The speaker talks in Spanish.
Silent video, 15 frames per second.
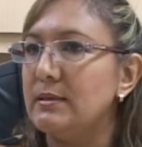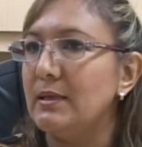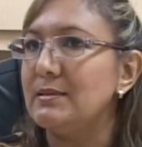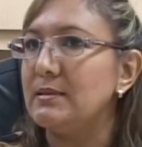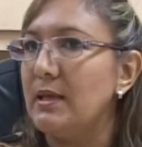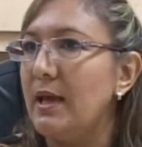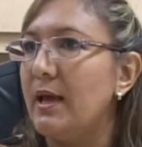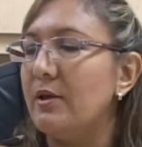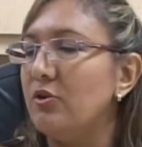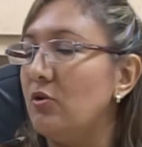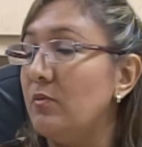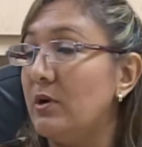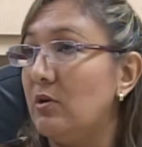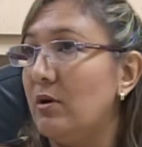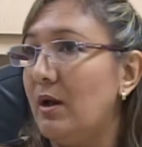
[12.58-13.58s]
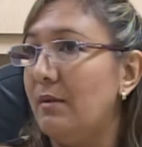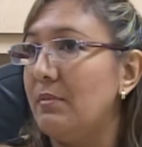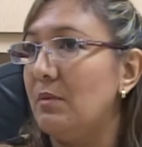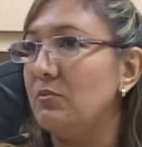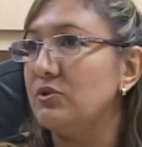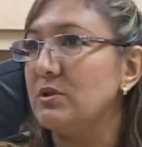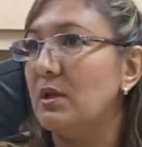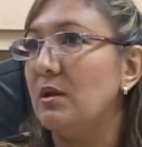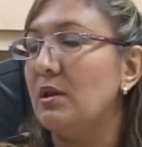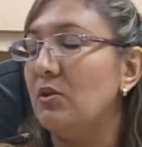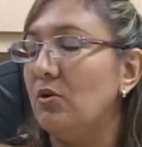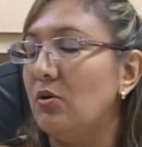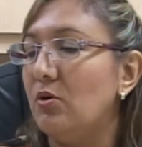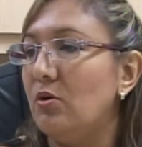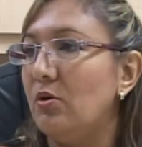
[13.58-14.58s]
Roselena Sánchez Moraila,
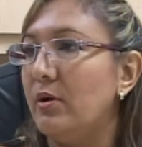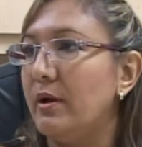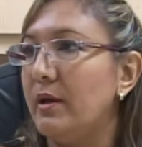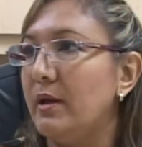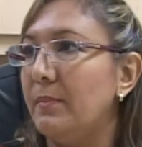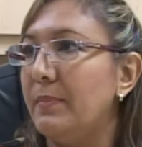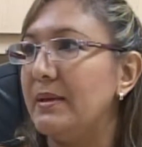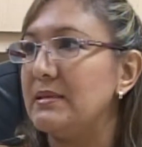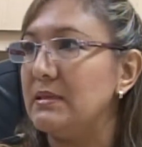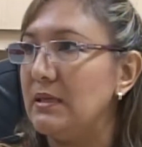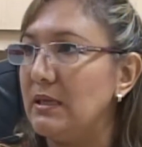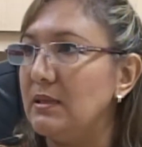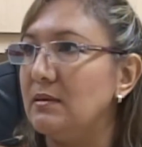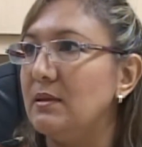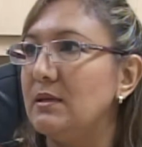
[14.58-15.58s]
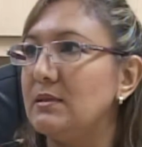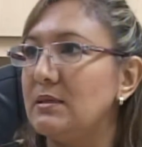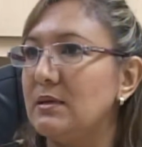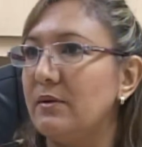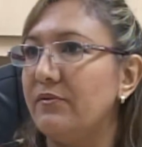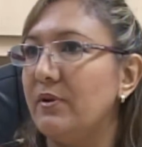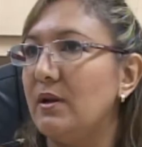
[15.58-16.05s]
directora del SIG, señaló que